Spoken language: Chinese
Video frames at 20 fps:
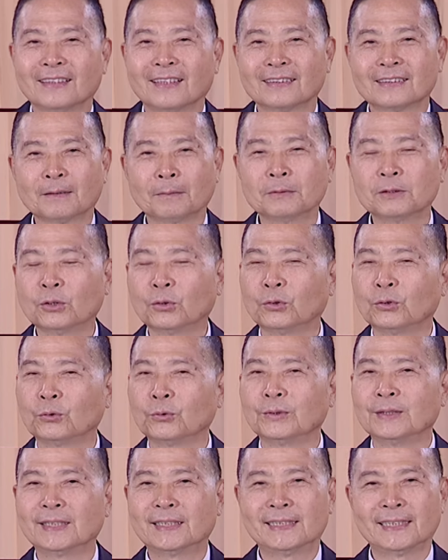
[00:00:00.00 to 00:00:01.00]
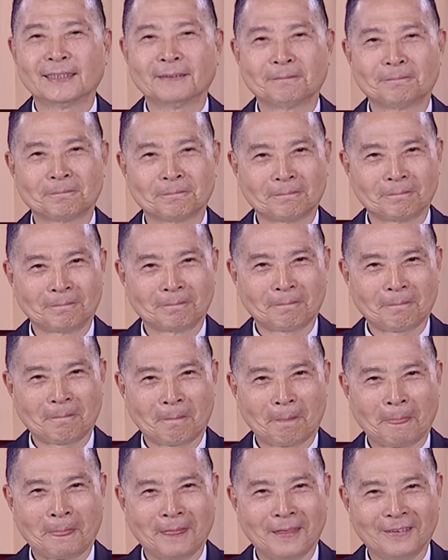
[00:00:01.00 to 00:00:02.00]
他们都很文静，
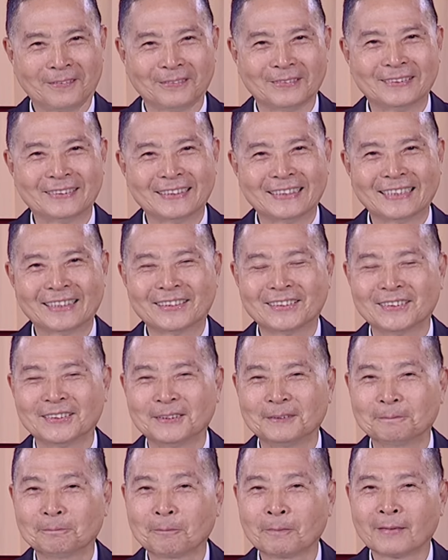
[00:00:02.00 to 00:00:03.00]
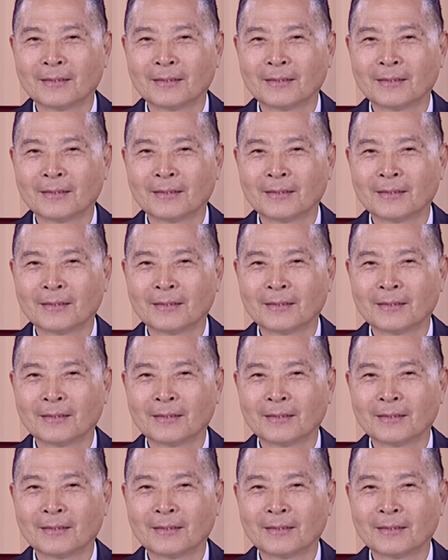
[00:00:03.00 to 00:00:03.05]
我觉得是。